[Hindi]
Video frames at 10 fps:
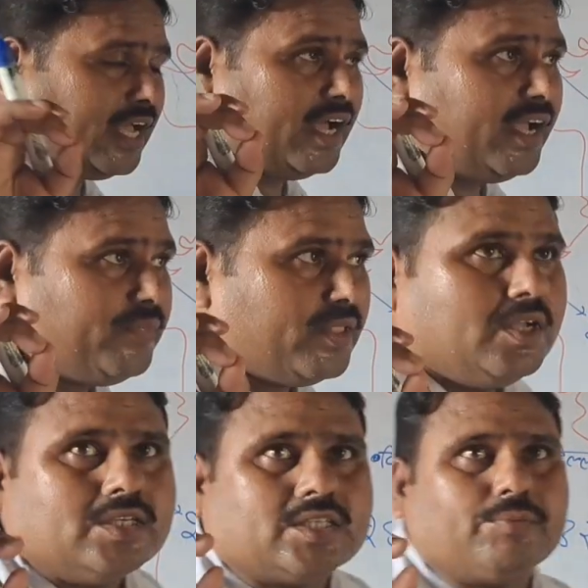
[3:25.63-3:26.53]
क्या है
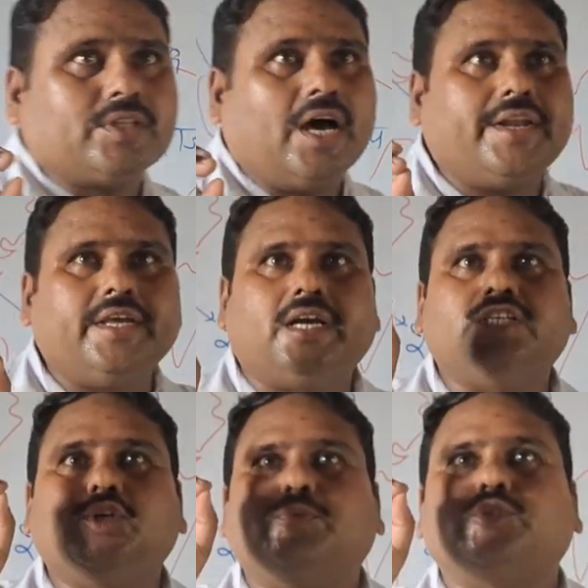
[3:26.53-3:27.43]
संविधान एक
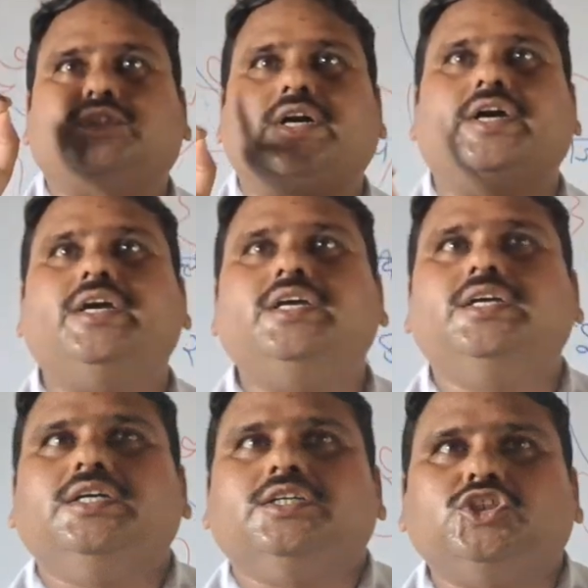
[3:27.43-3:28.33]
ऐसी पुस्तक है
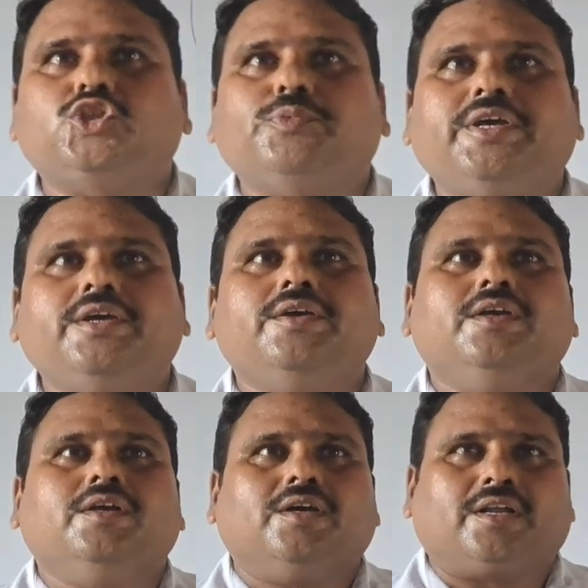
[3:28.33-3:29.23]
जिसमें
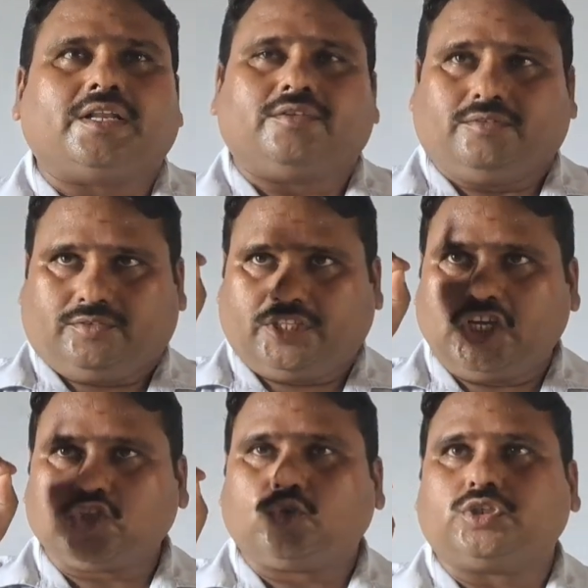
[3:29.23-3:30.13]

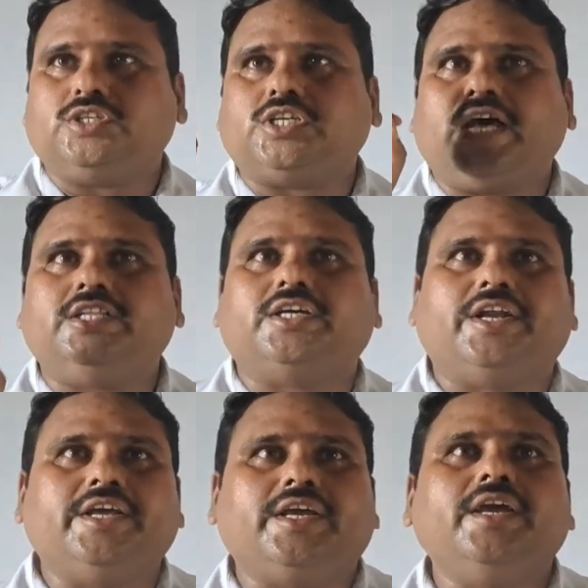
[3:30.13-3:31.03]
देश को संचालित
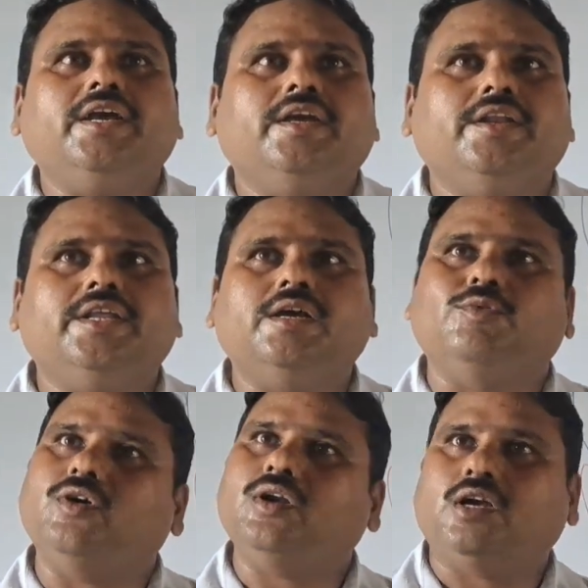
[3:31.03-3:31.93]
करने के
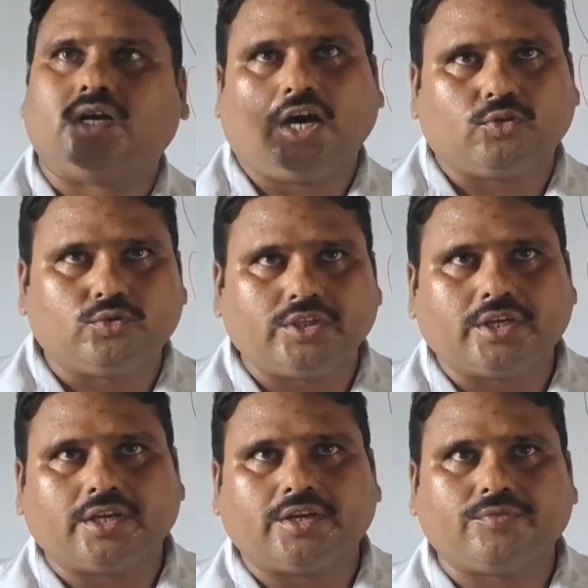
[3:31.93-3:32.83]
नियम और कानून
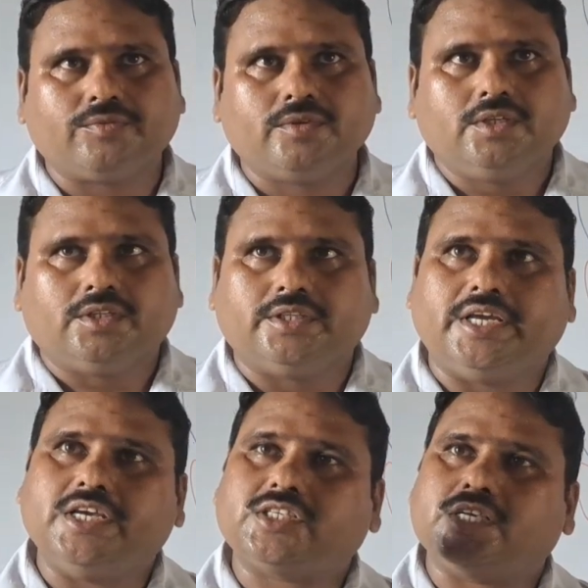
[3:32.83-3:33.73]
दिए गए हैं
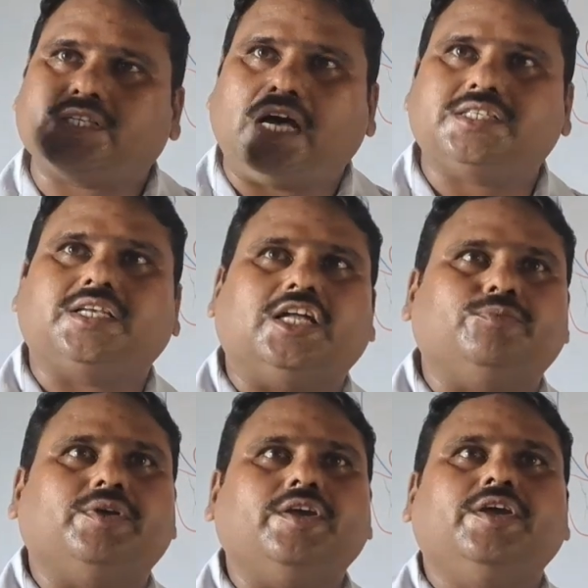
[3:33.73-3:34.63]
देश के साथ
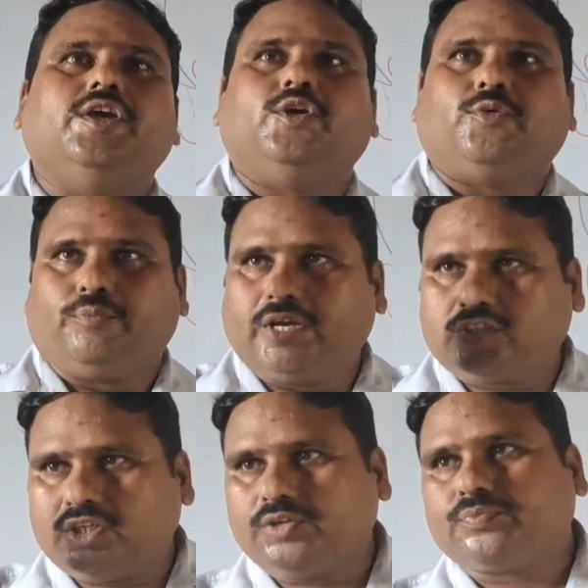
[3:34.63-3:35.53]
साथ में
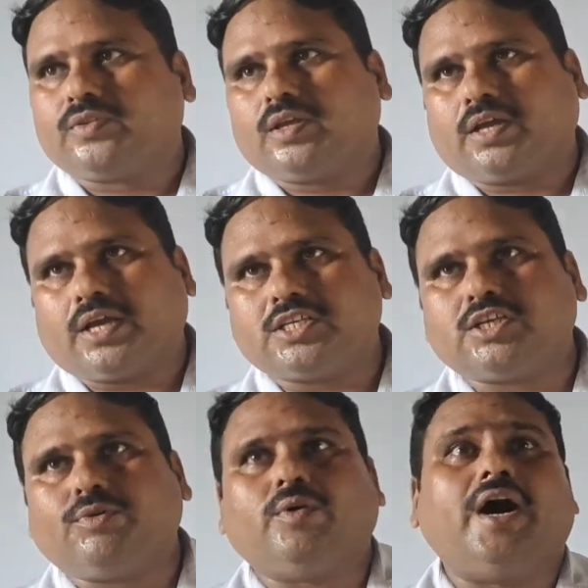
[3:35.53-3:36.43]
व्यक्ति
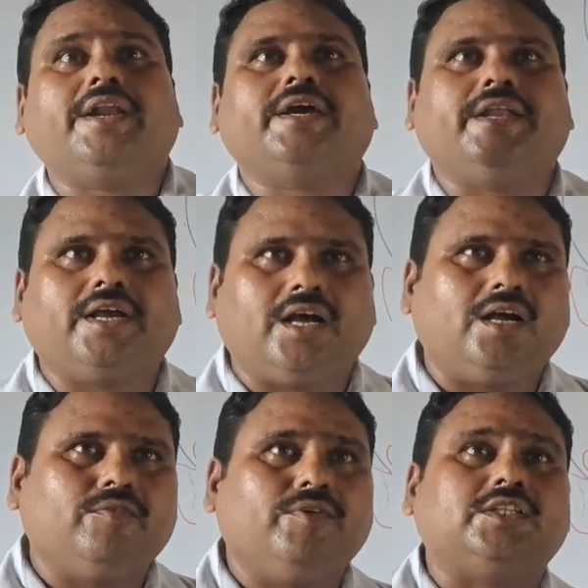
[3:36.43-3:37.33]
कैसे व्यवहार करेगा
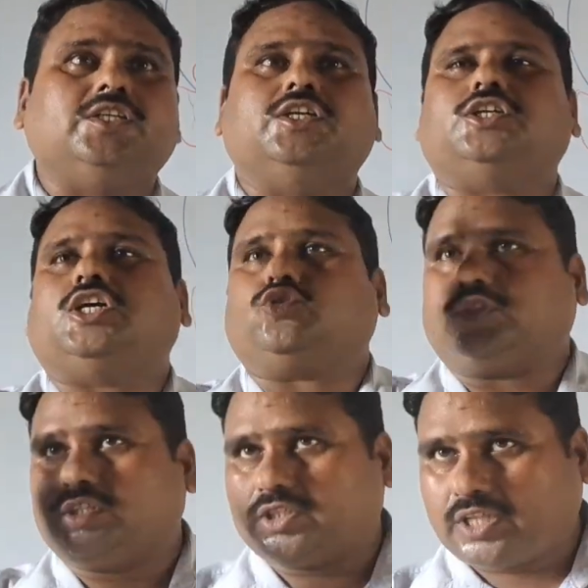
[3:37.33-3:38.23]
व्यक्ति की क्या
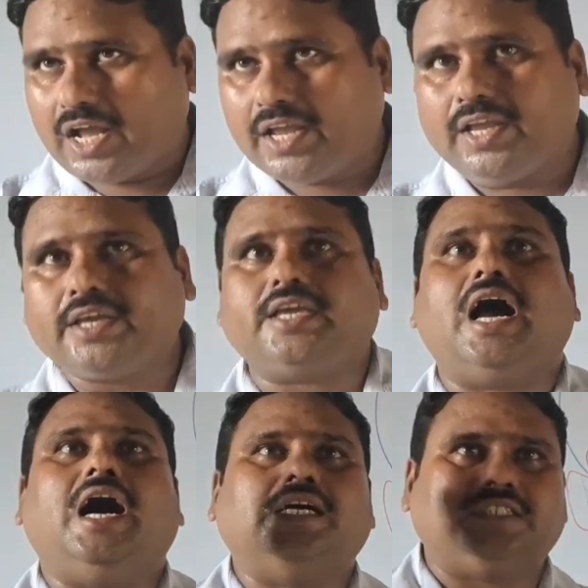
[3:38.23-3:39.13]
स्वतंत्रताएं हैं
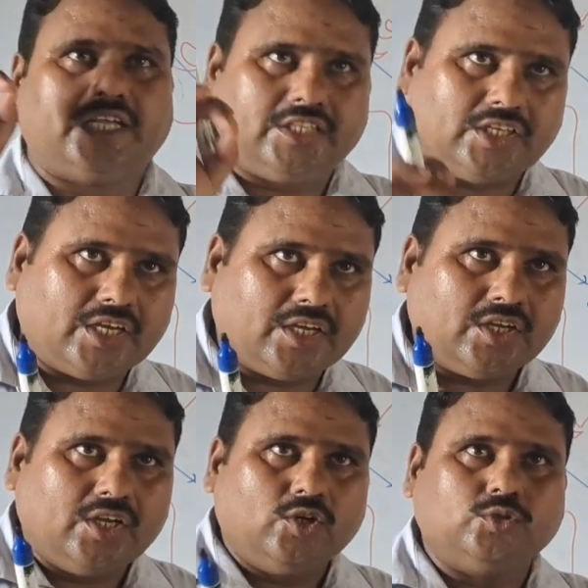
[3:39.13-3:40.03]
क्या आज़ादी हैं
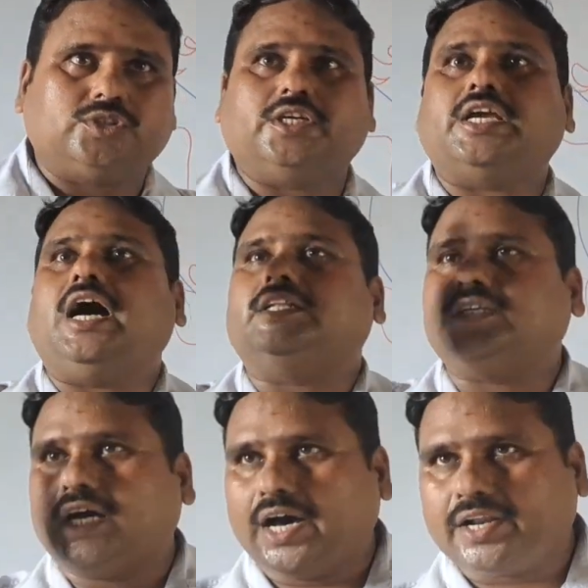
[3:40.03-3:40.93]
उसके क्या
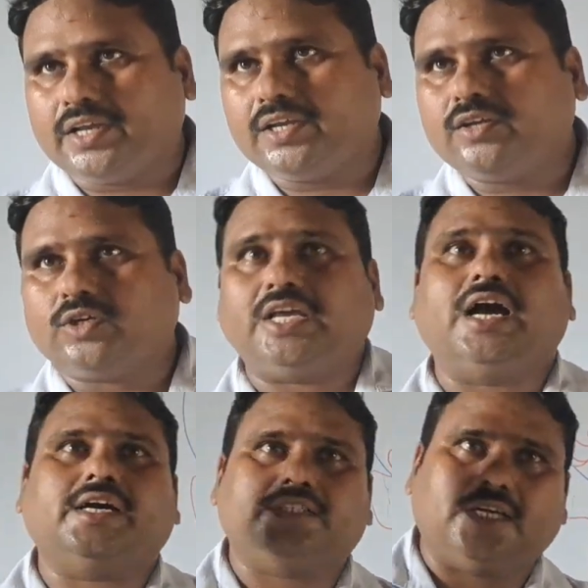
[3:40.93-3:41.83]
अधिकार हैं
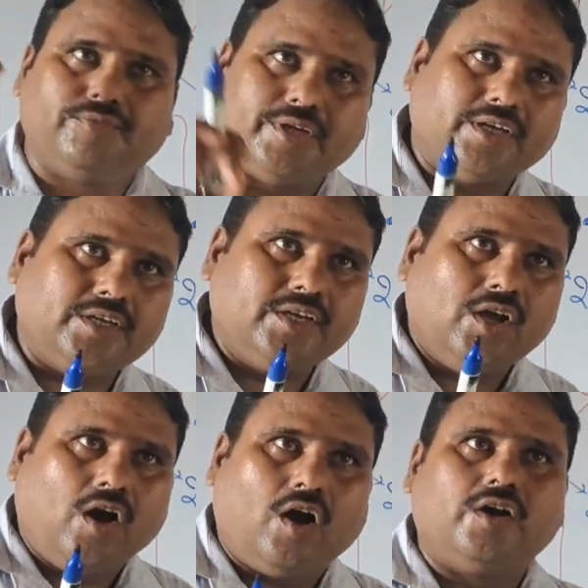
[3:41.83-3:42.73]
क्या कर्तव्य हैं
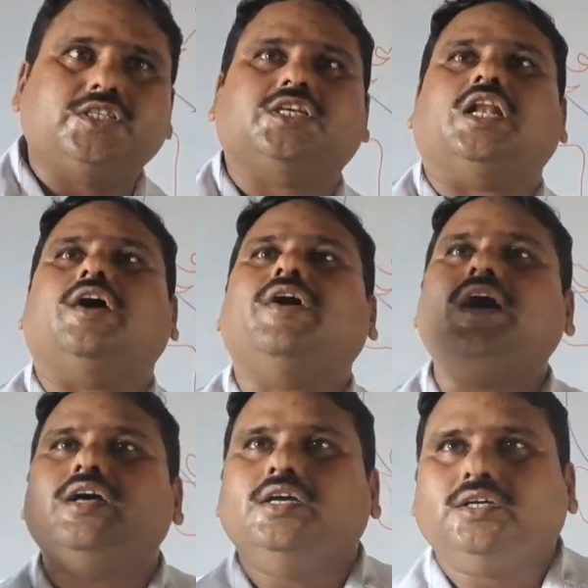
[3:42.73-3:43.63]
और इसके अलावा
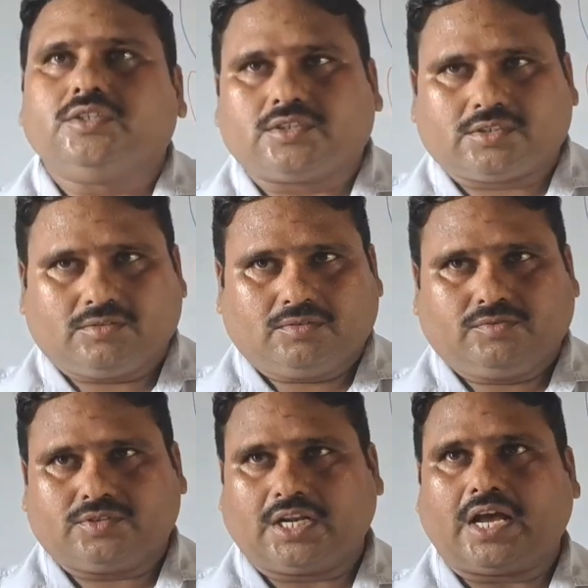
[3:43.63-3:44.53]

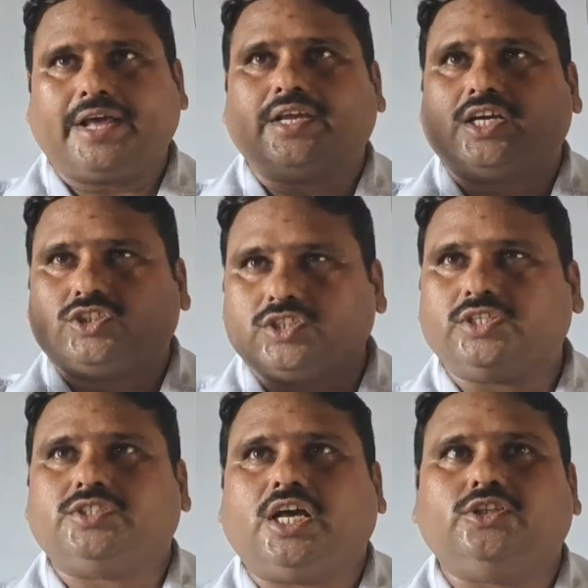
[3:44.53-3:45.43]
सरकारें कैसे
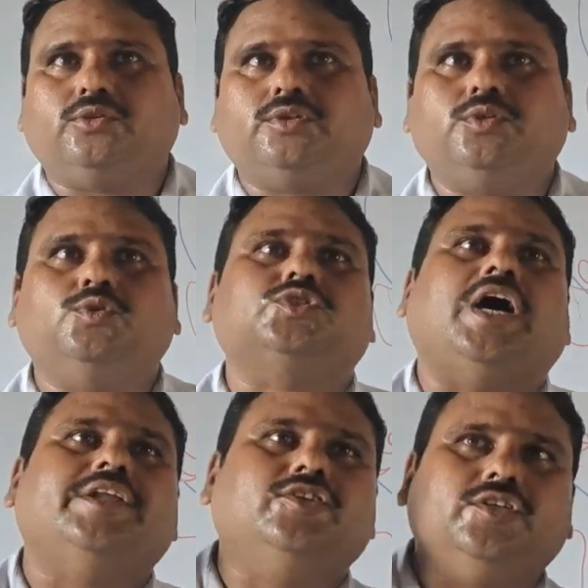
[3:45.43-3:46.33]
संचालित होंगी वो
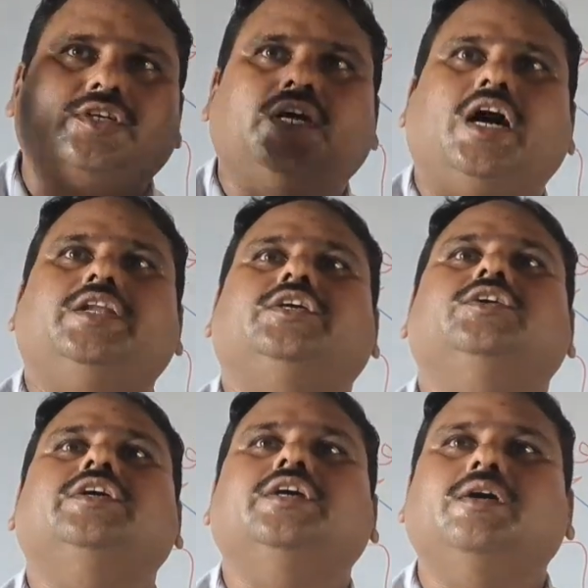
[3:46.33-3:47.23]
सारी चीज़ें कहाँ
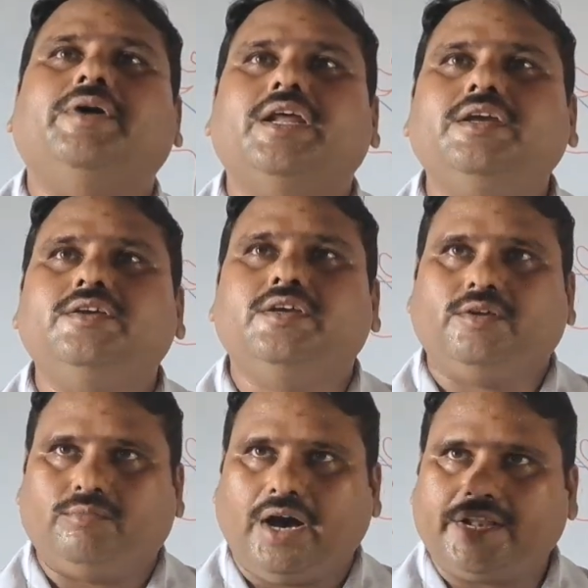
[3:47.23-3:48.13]
लिखी गई हैं हमारे
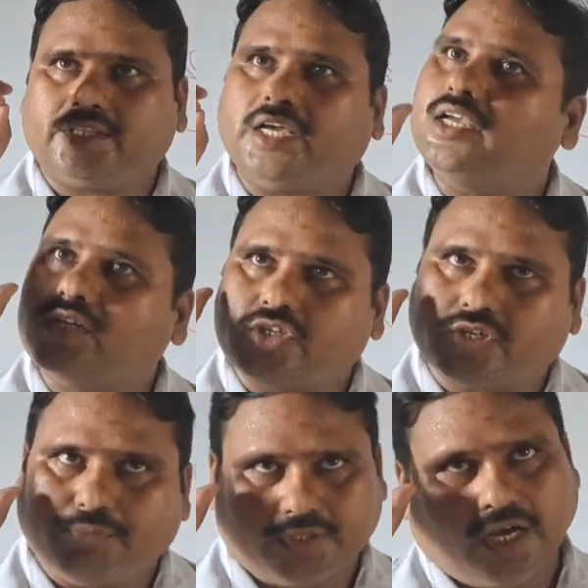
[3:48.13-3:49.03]
भारत के
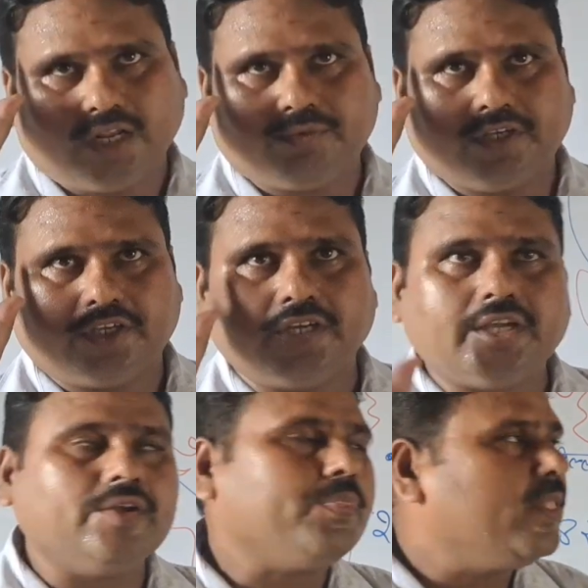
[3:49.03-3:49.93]
संविधान में लिखी
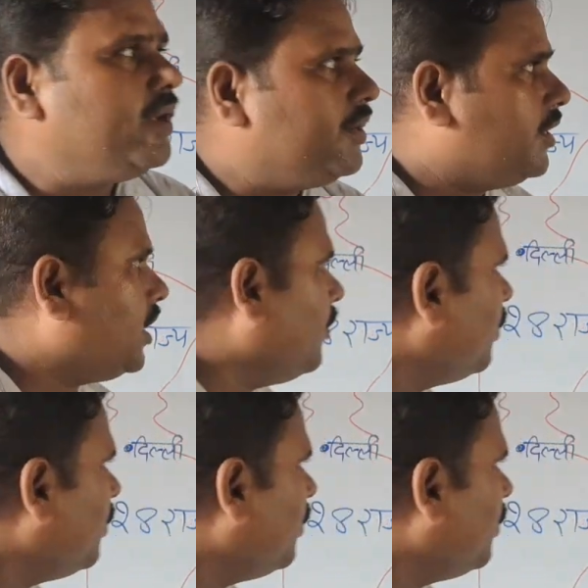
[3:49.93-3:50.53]
गई हैं ठीक